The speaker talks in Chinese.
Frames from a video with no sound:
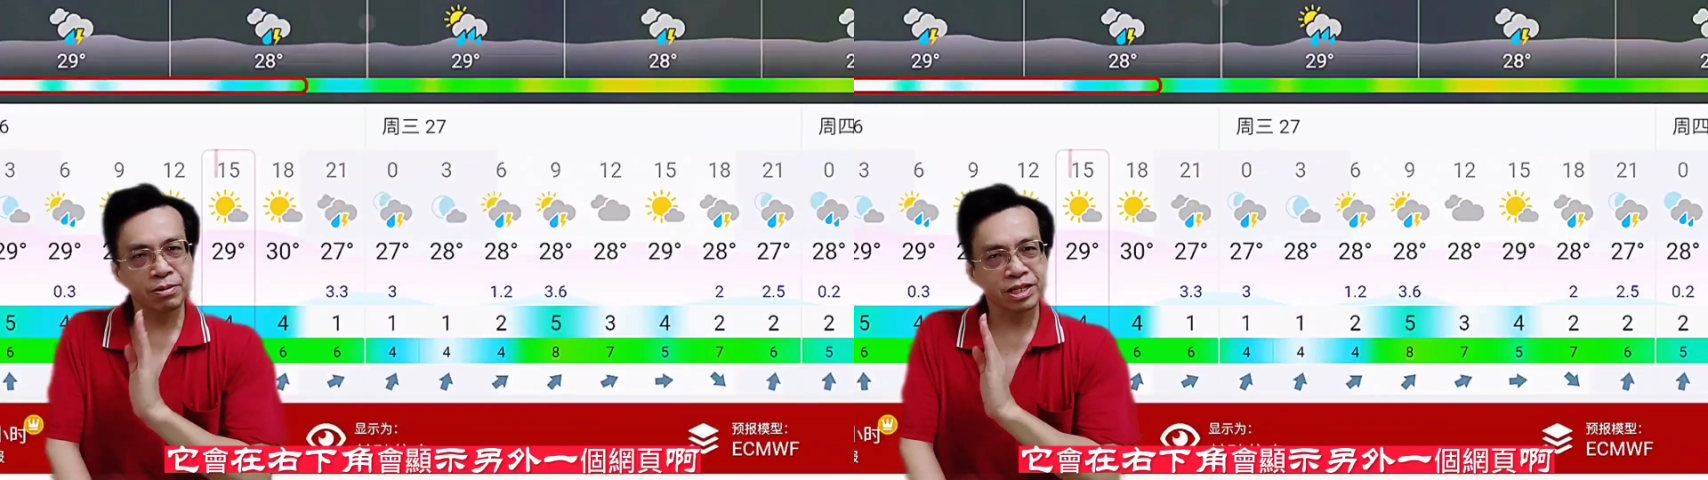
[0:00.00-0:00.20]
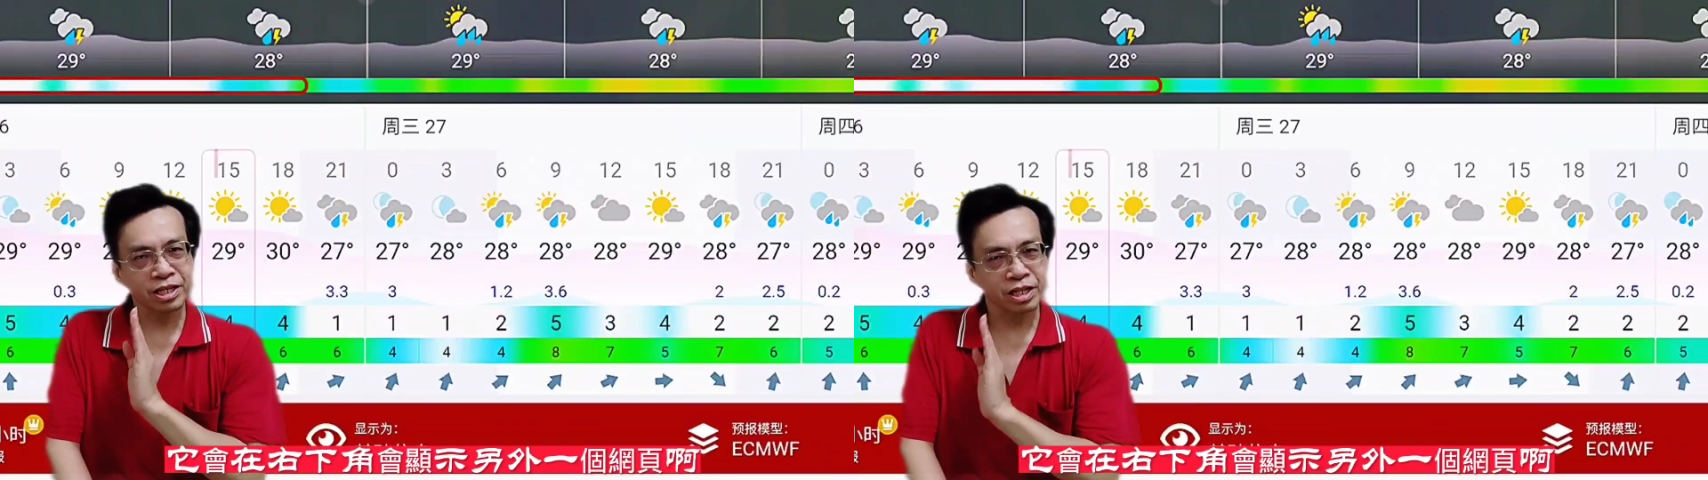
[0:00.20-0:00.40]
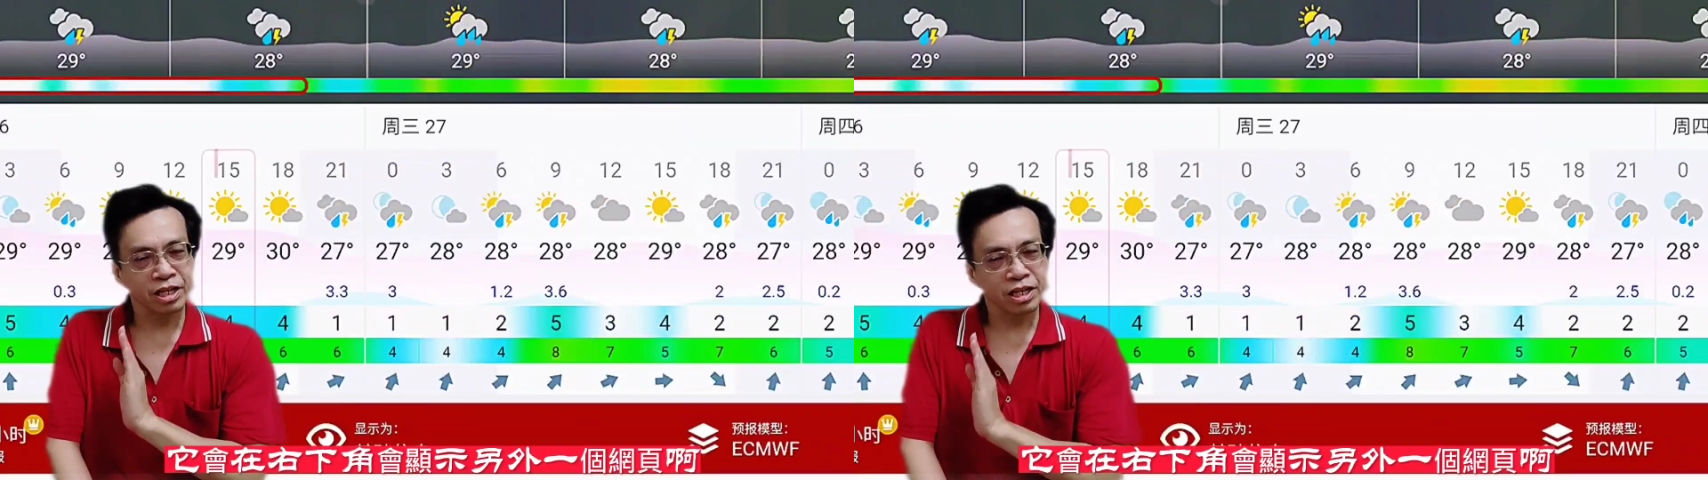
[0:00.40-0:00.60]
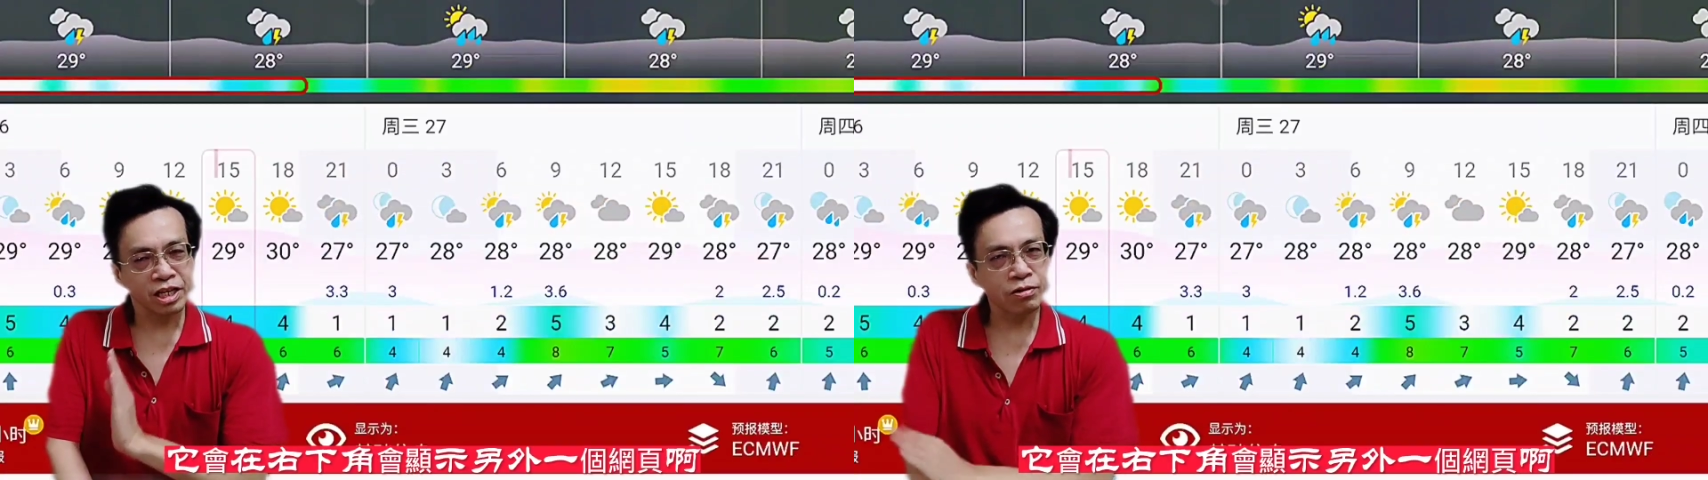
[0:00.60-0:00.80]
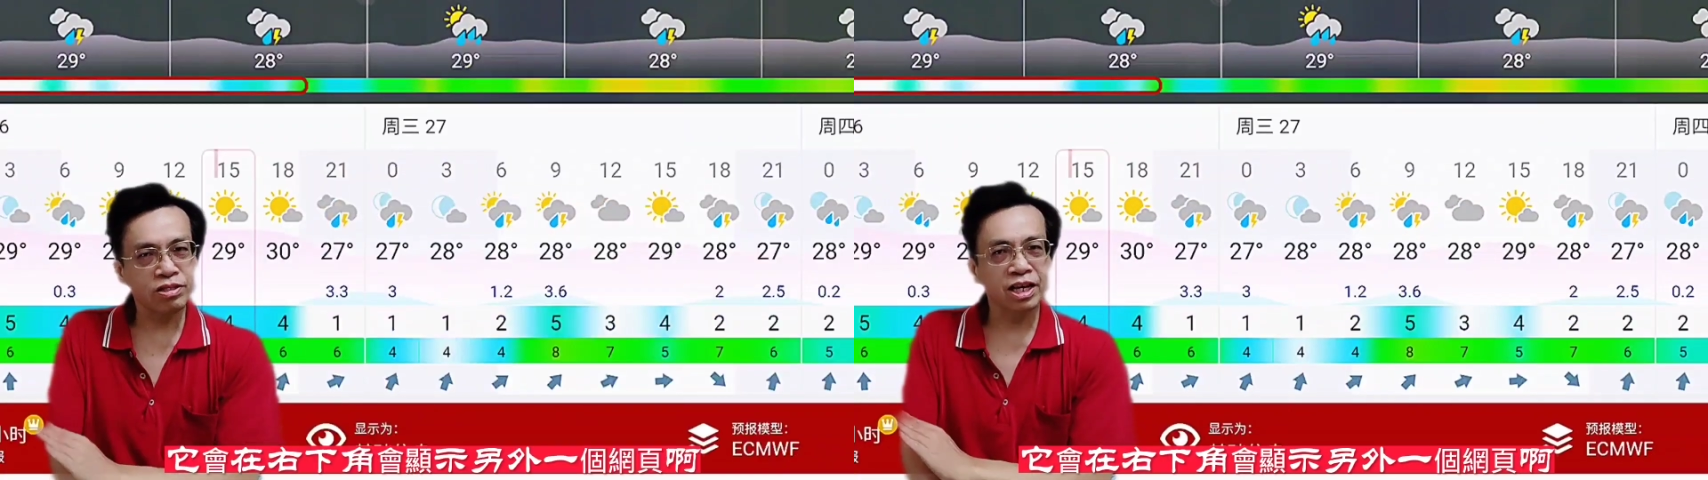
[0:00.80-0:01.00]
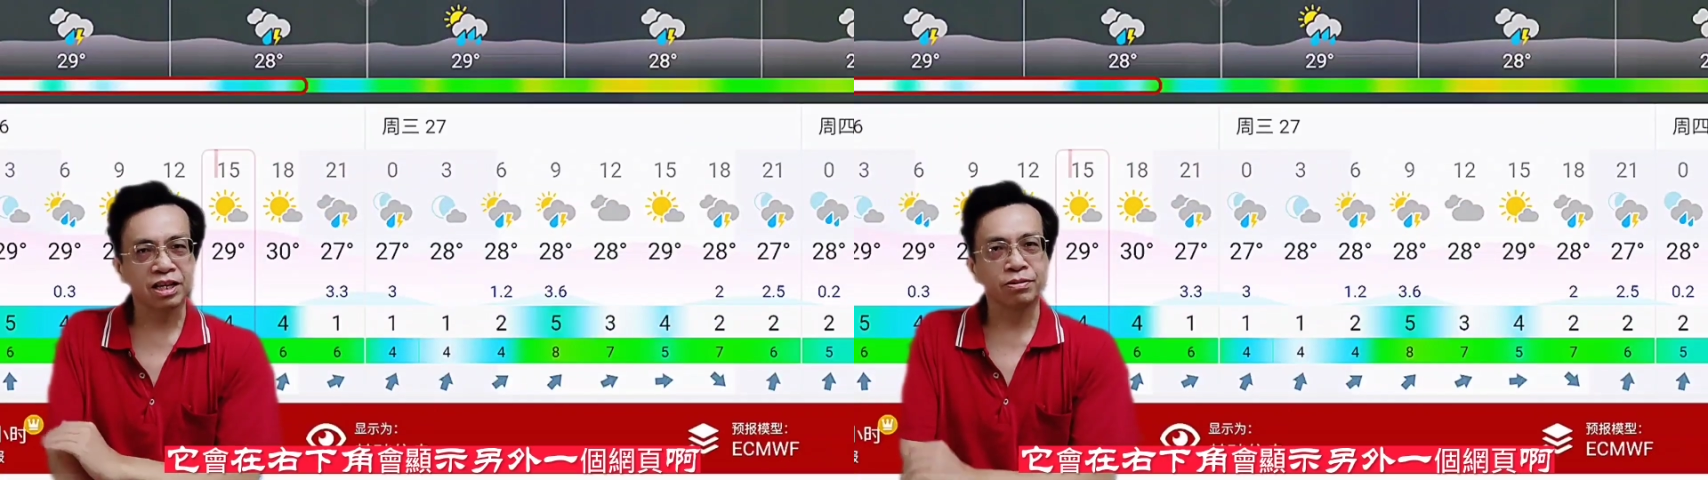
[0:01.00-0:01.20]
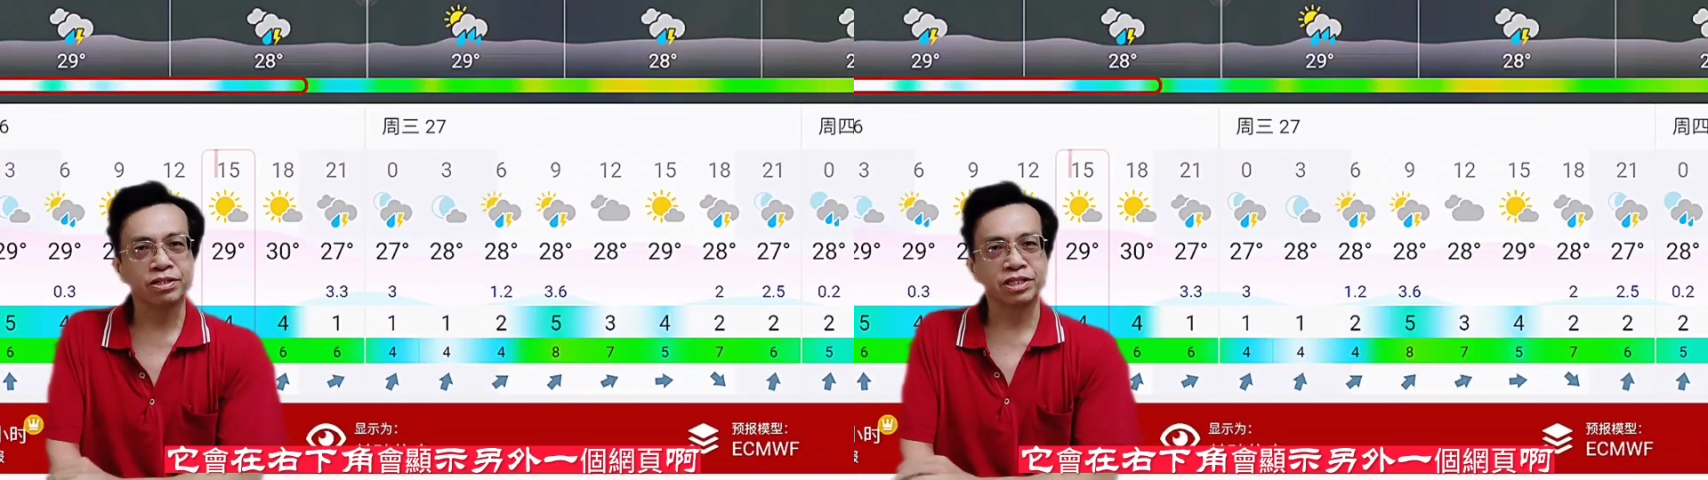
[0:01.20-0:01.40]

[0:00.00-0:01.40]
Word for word: 它会在。右下角会